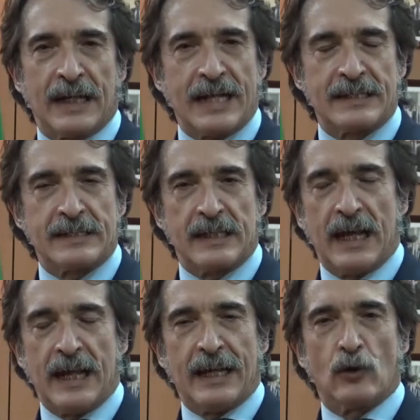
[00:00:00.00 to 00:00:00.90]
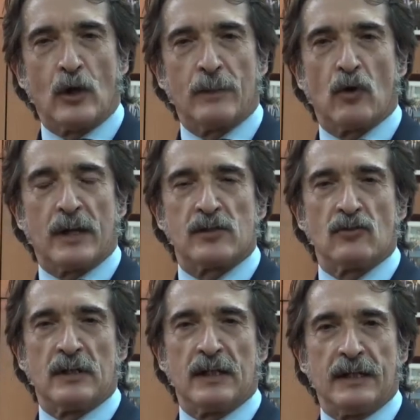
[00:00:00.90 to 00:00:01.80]
grazie alla
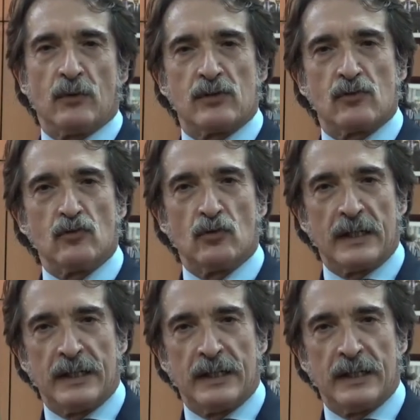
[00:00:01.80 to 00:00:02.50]
collaborazione delle questure,